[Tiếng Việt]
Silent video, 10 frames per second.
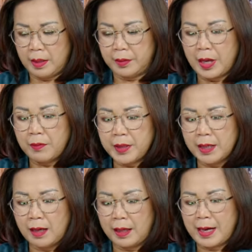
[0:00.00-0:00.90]
Nếu
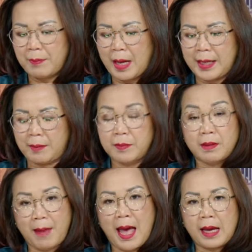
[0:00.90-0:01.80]
như ở năm
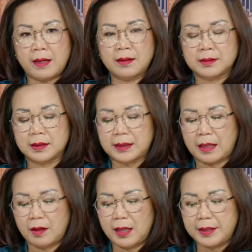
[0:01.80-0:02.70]
2013 đó, người ta
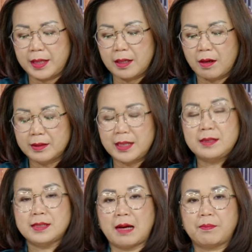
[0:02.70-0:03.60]
nói là chỉ có
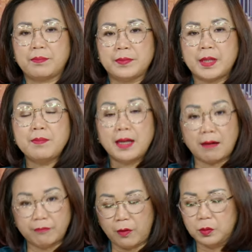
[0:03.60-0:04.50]

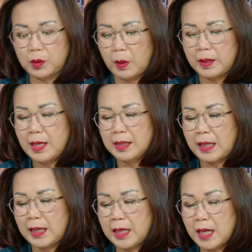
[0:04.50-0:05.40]
995 vụ thôi,
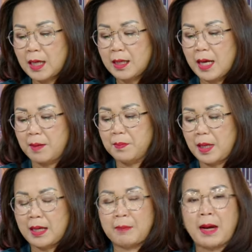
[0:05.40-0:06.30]
thì cái đỉnh điểm
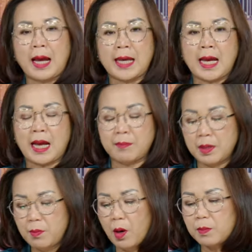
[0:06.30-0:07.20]
ở năm
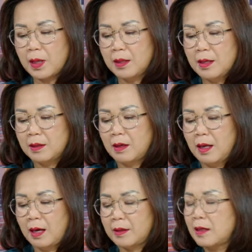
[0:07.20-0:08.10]
2021 đó nó
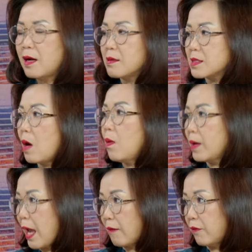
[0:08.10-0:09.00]
lên đến gần
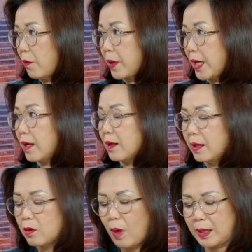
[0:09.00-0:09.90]
6.000 vụ kiện
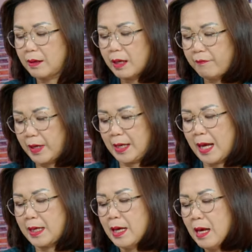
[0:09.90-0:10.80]
liên quan đến cái việc này.